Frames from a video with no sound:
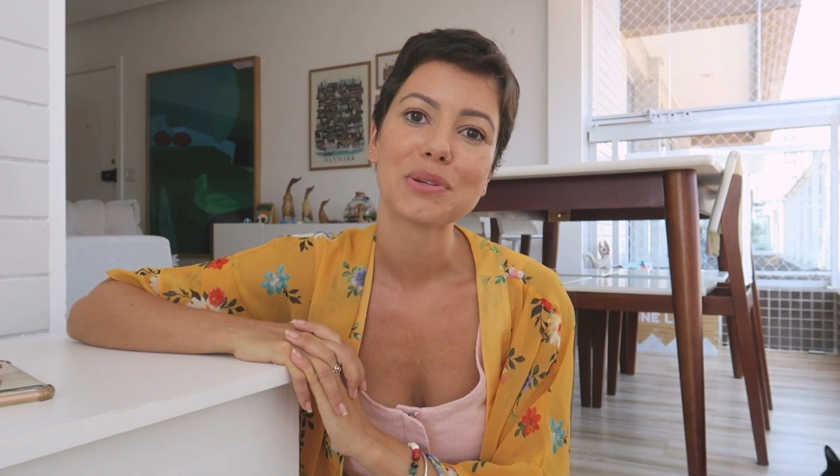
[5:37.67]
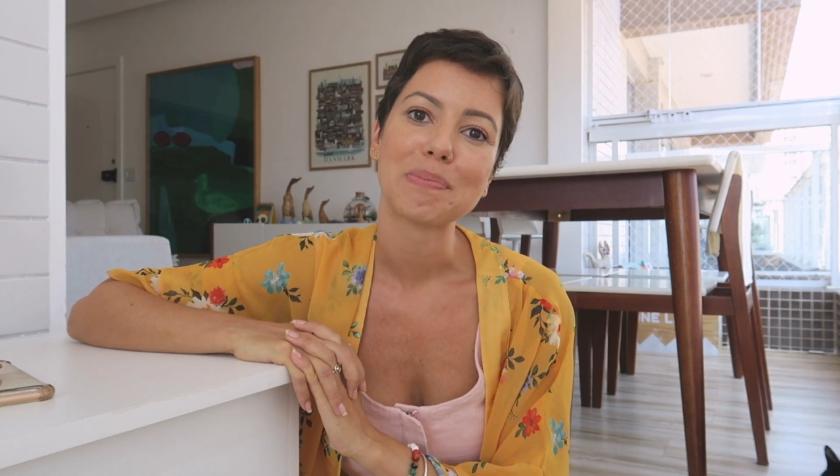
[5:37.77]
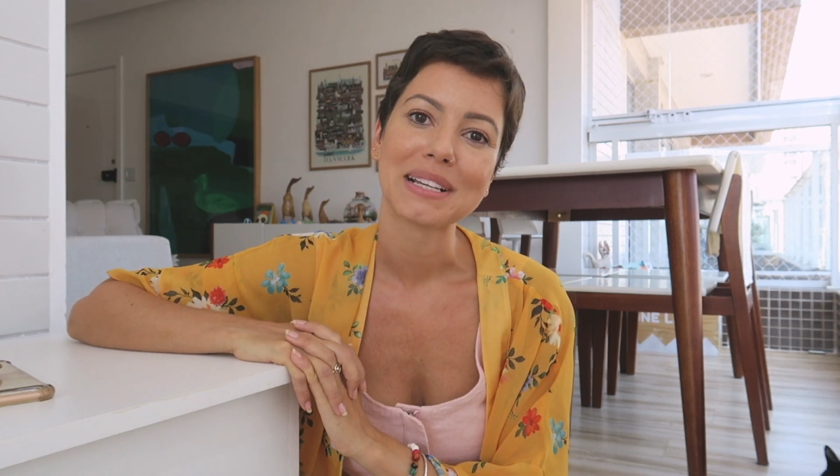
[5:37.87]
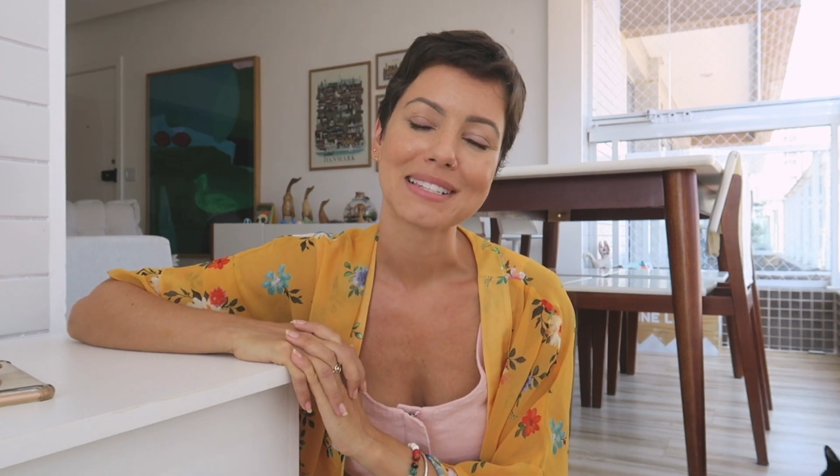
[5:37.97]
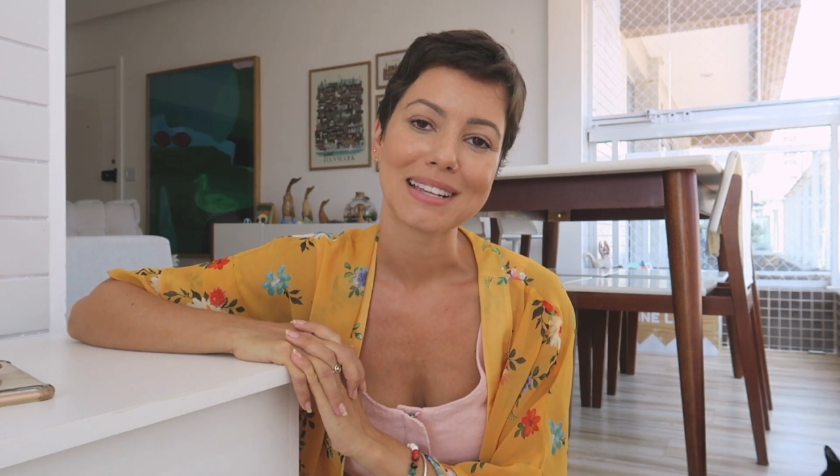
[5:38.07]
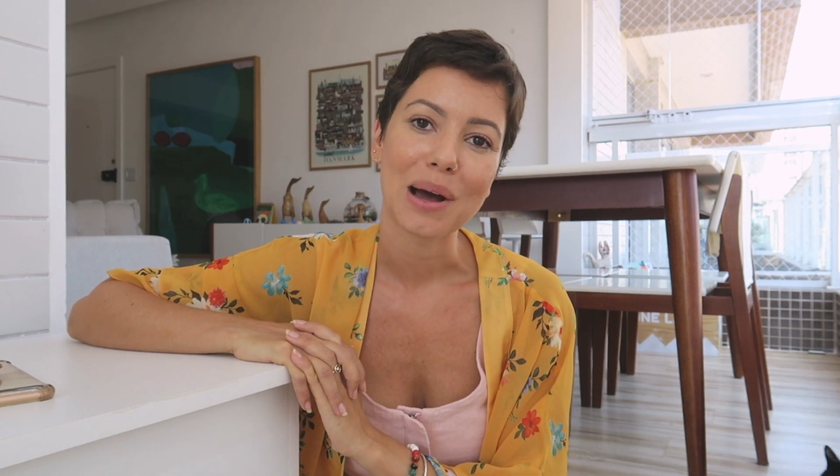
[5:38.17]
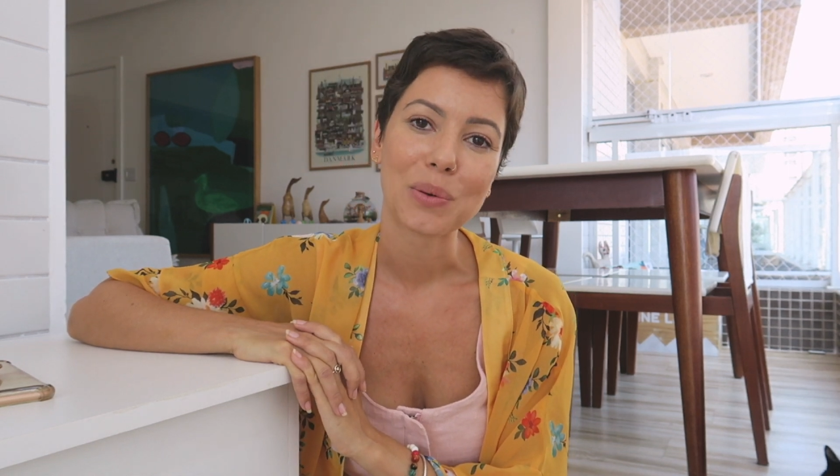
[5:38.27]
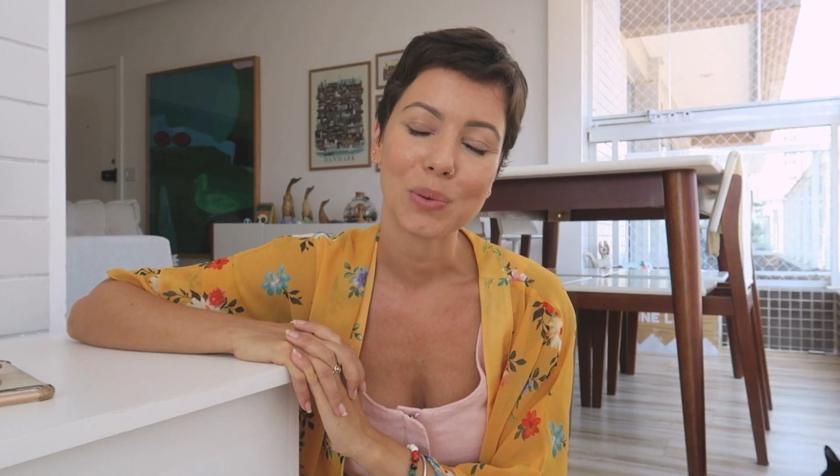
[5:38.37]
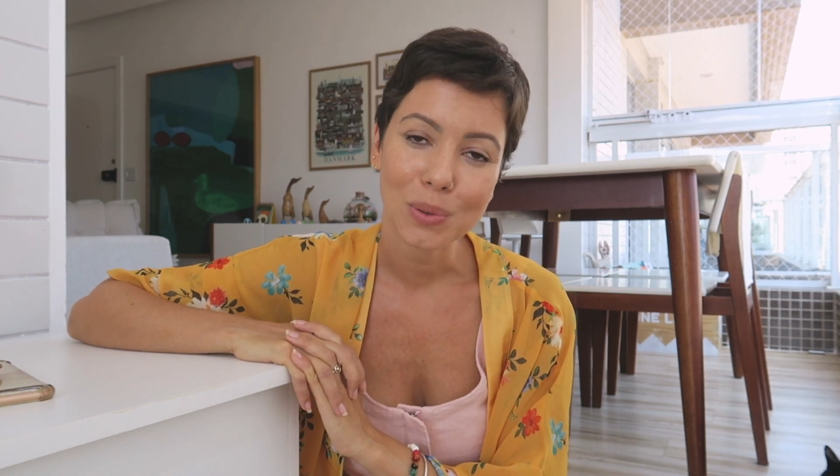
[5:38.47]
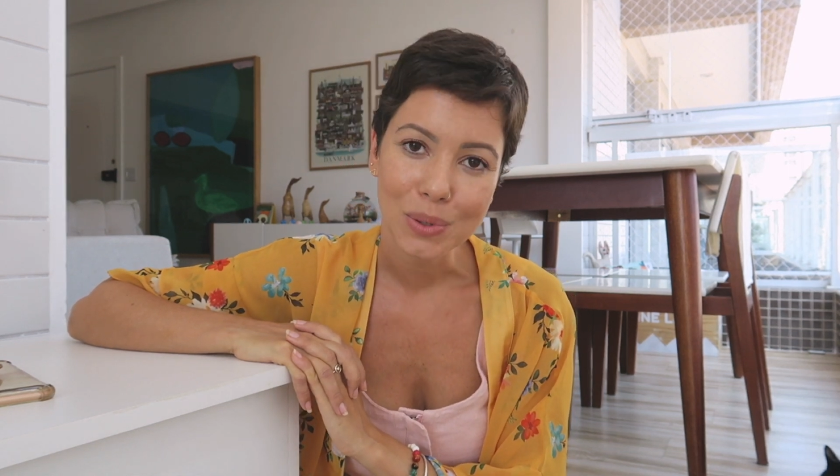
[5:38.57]
de pensar
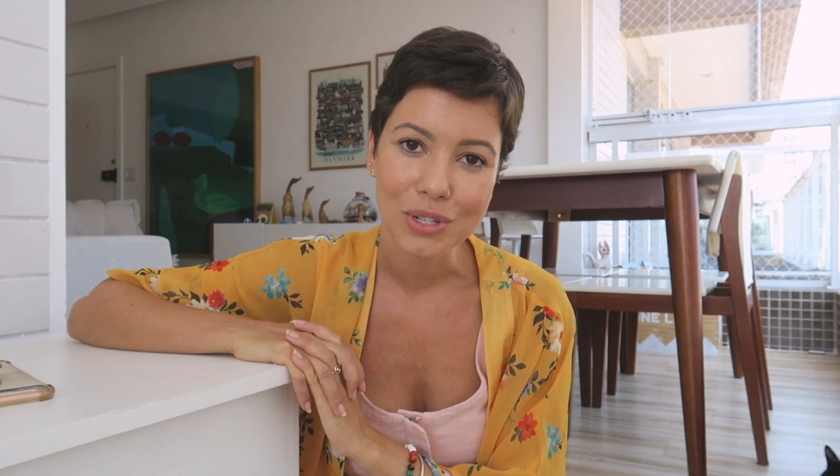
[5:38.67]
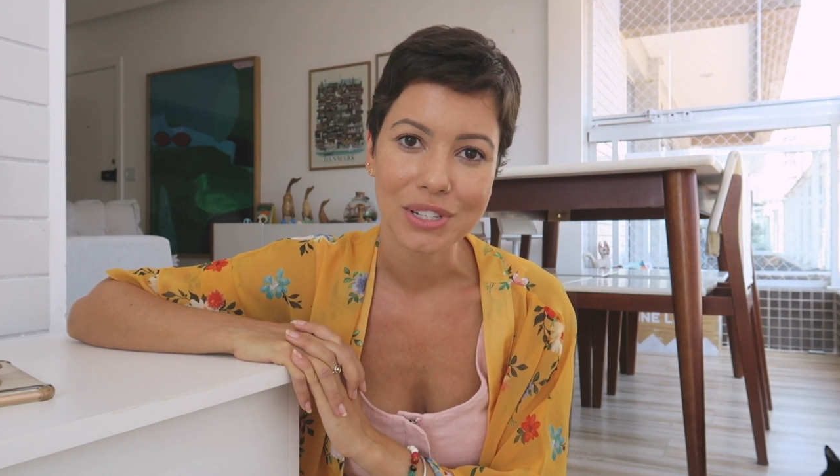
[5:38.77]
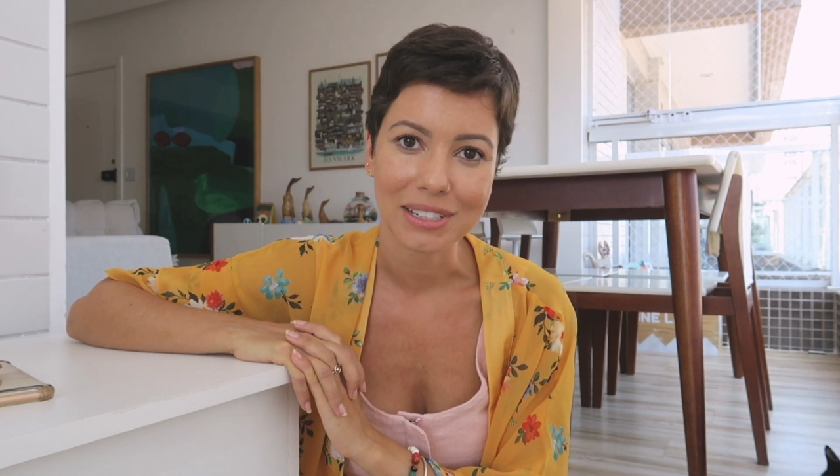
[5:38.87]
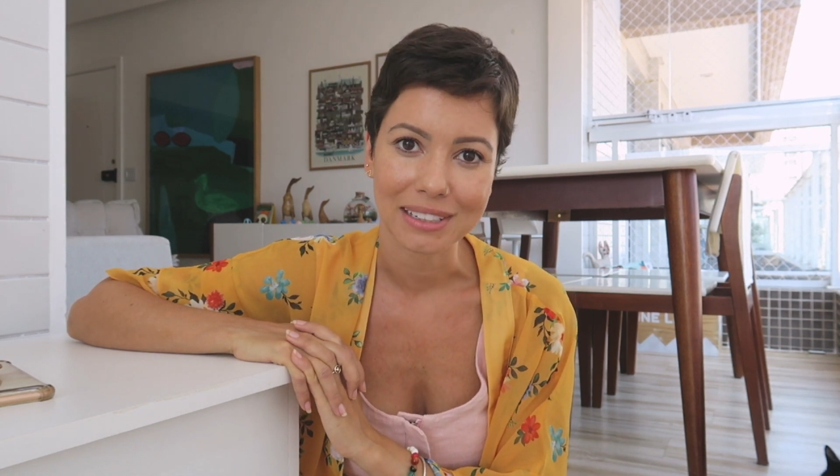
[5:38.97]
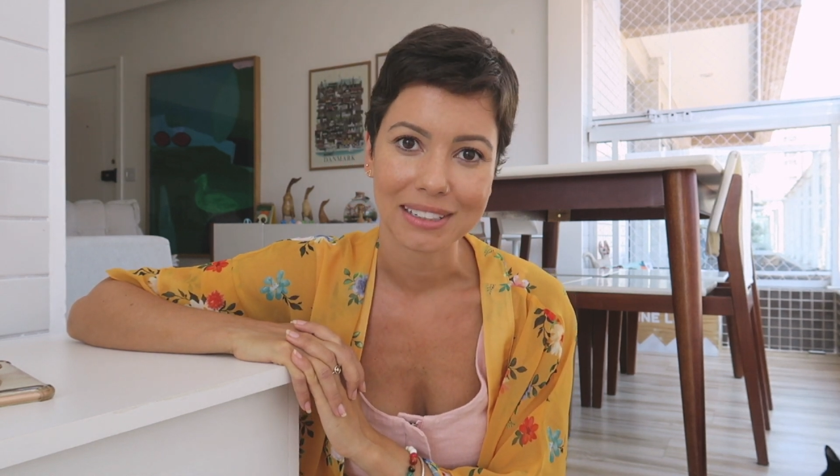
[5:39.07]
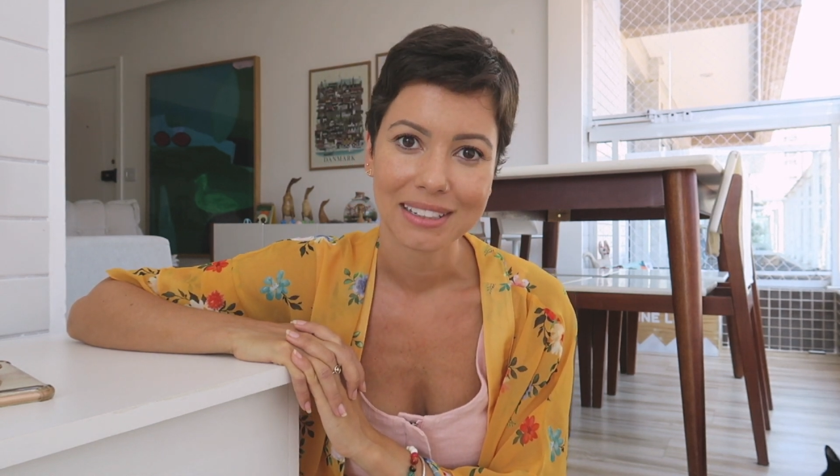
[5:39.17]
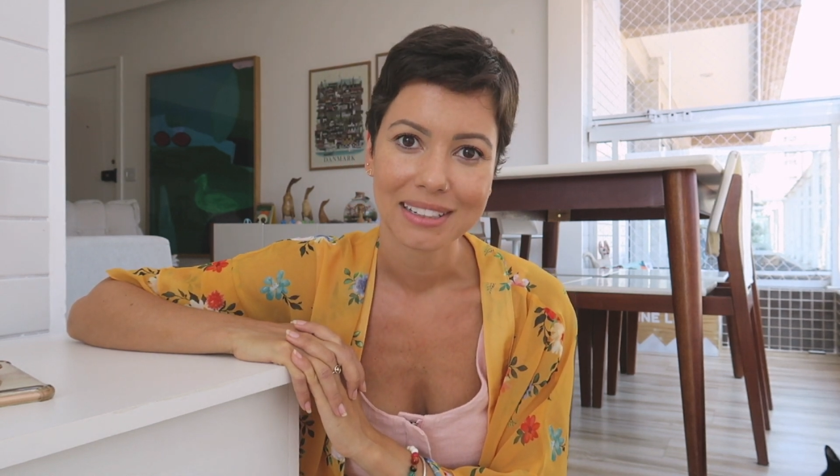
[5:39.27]
hoje